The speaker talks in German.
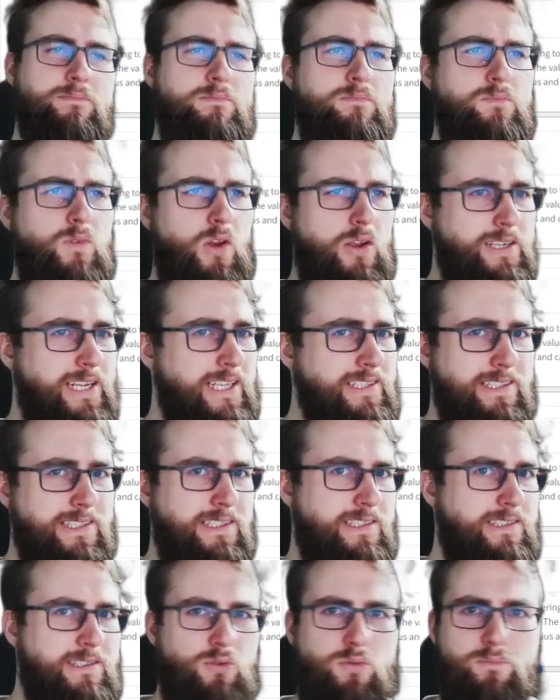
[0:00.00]
Und das
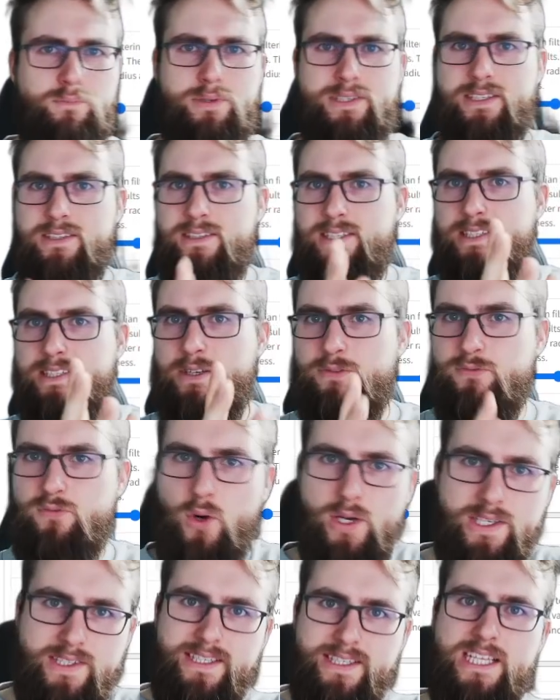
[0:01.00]
ist so ein bisschen diese
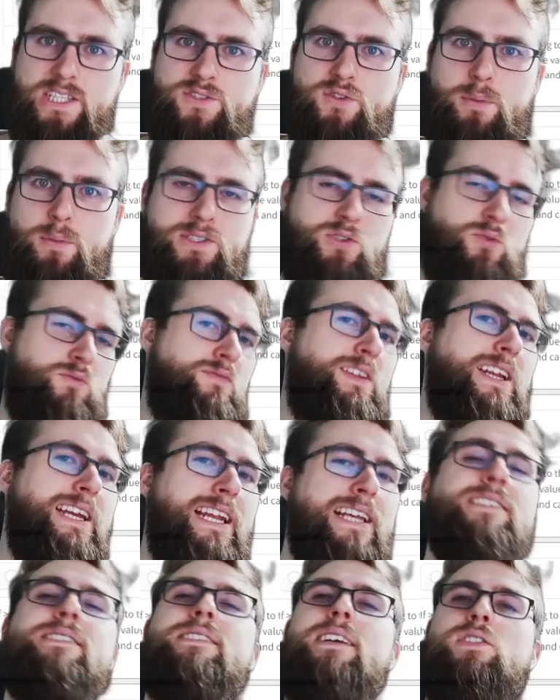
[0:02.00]
Voice-Transformation. Wir
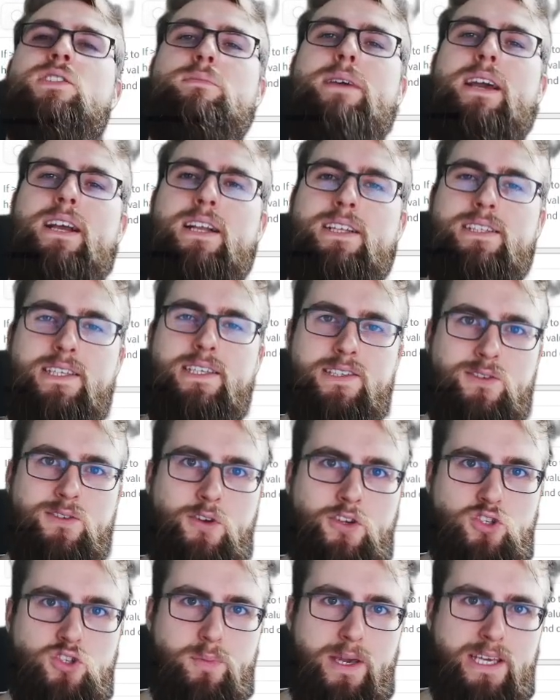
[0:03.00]
lassen also Merkel nichts
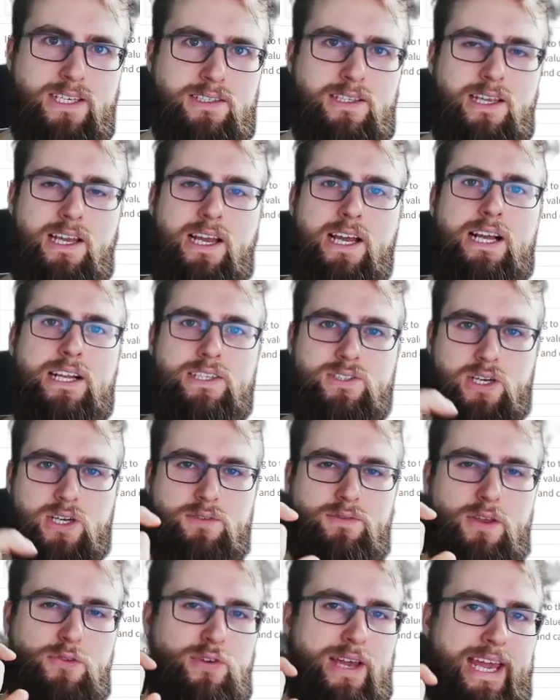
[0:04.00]
Neues sprechen, sondern
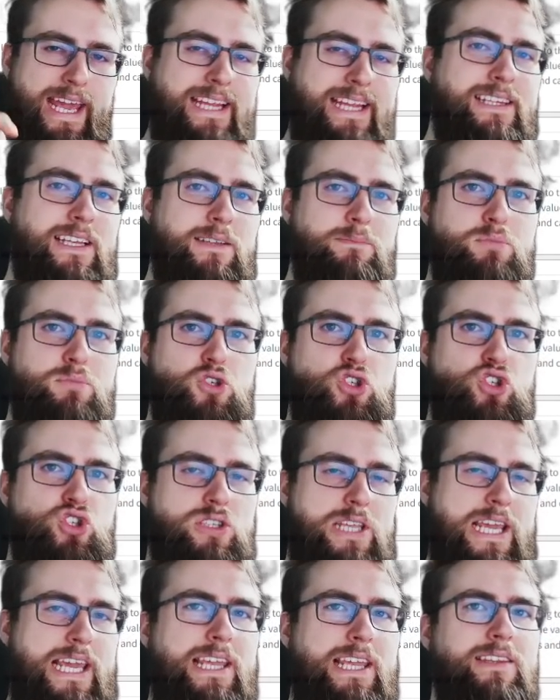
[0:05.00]
wir verändern
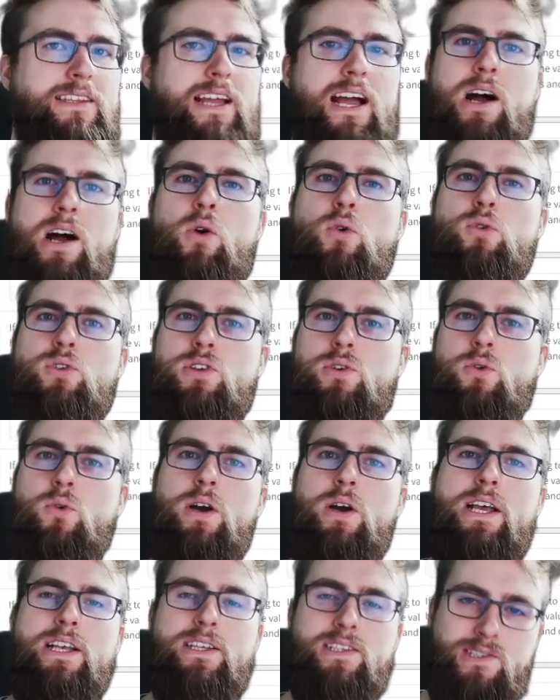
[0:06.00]
bestehende Audio
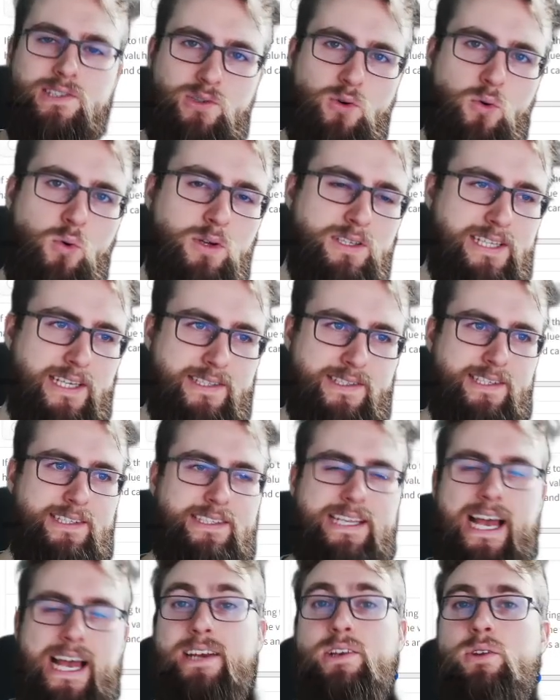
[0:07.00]
so, dass es
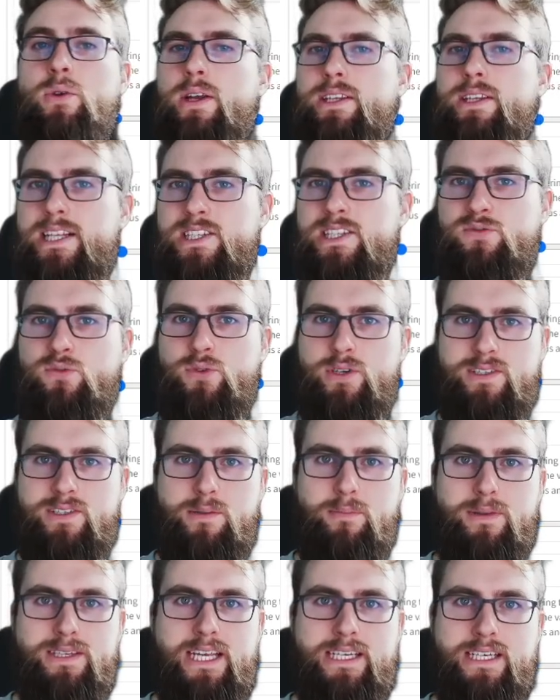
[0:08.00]
sich anhört, würde es
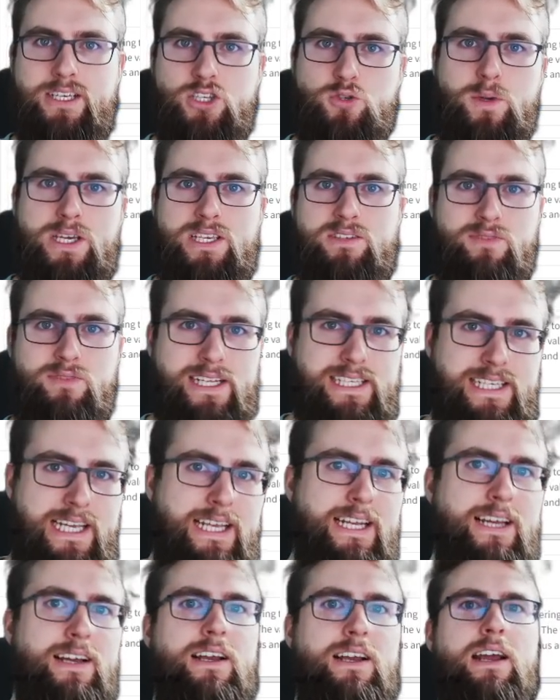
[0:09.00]
jemand anders sprechen, weil
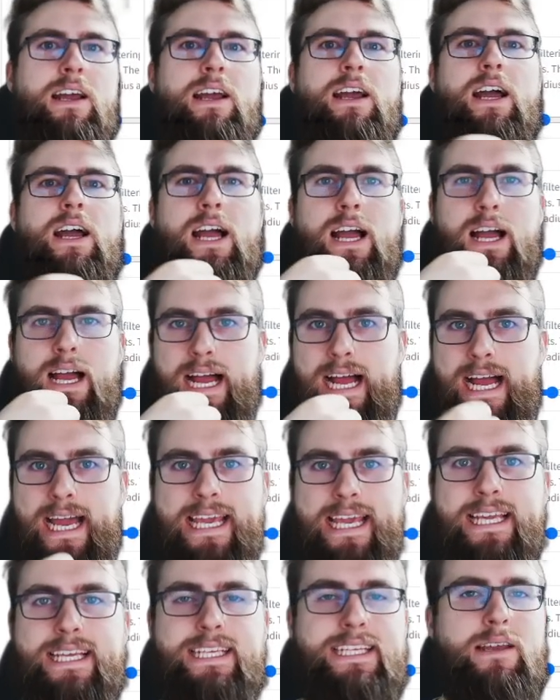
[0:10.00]
jeder
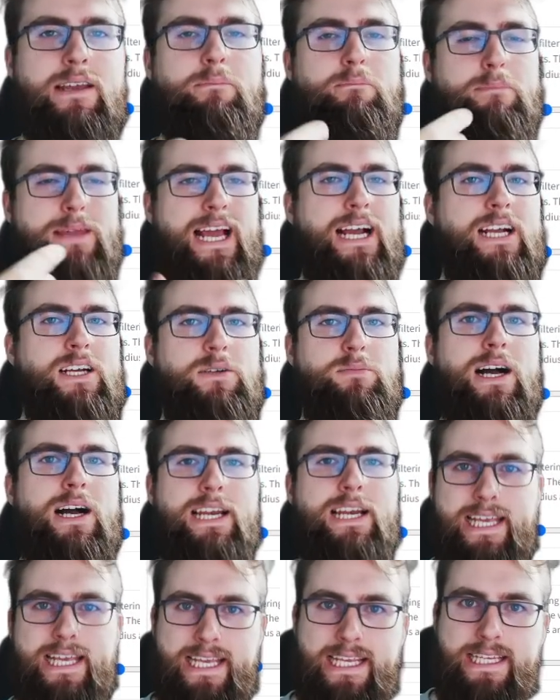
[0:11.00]
eigene
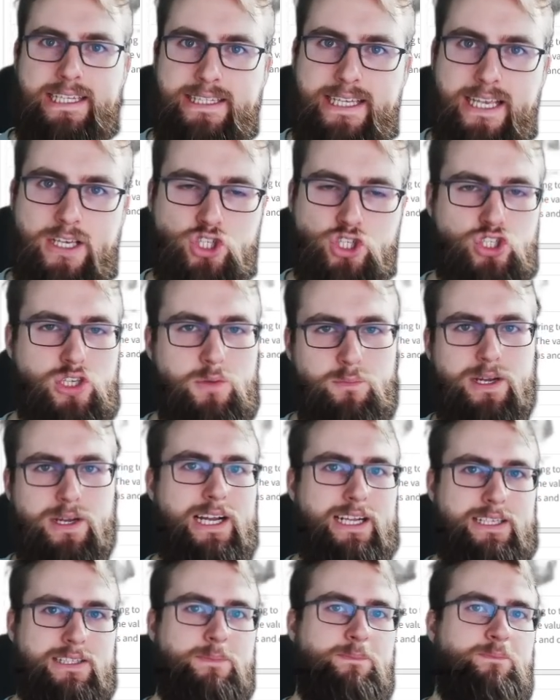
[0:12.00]
Merkmale in der Stimme
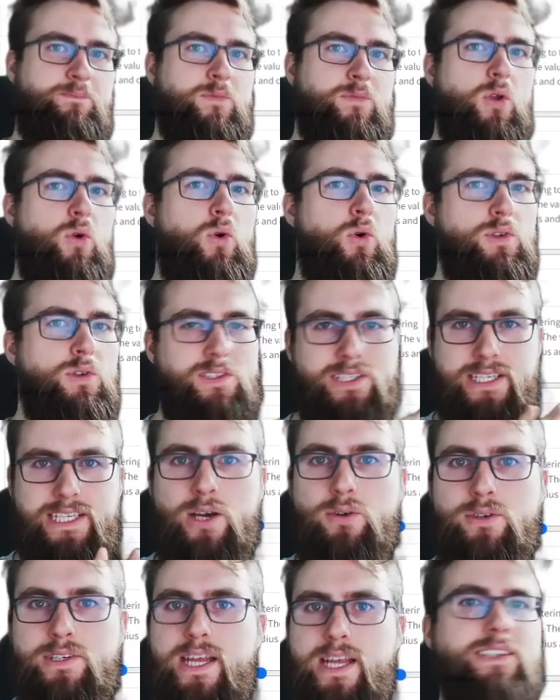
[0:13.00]
hat. Und
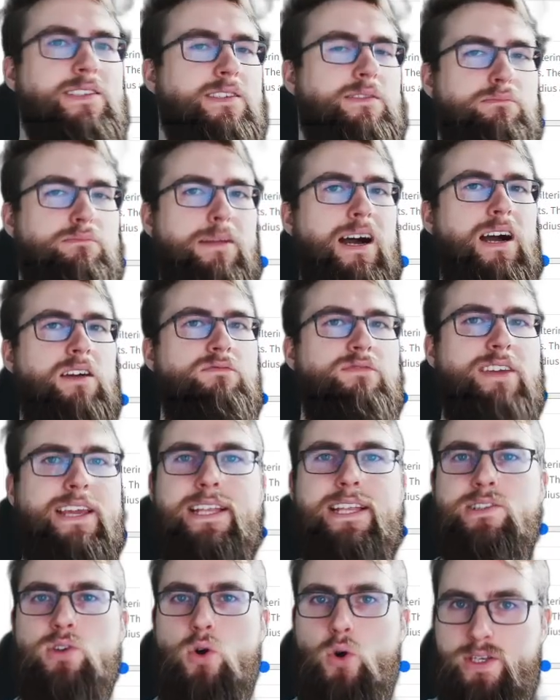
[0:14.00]
genau das machen wir
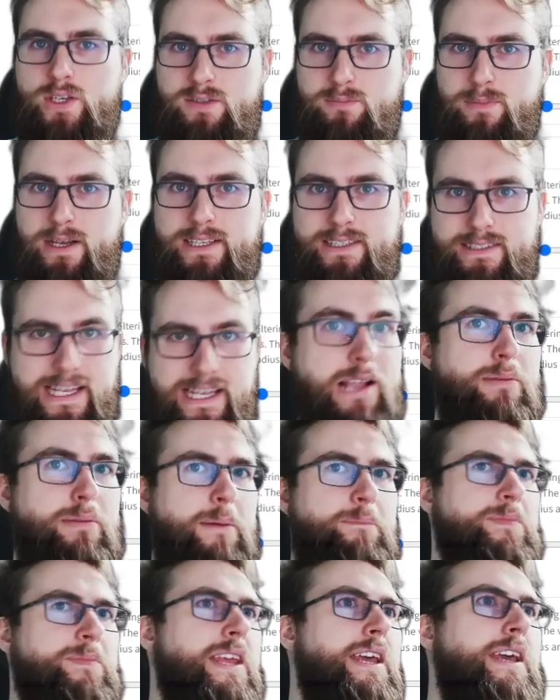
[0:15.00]
jetzt heute mal selber.